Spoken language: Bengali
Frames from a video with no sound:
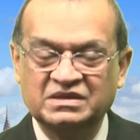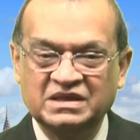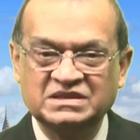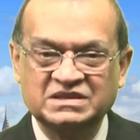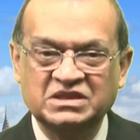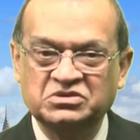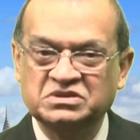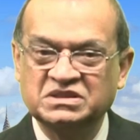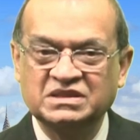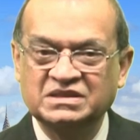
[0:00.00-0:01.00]
দেশ কিন্তু
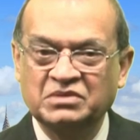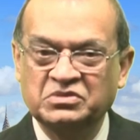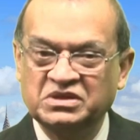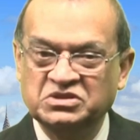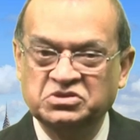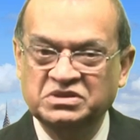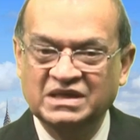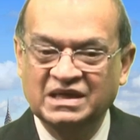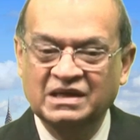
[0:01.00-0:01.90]
সেটা তেমন কিছুই না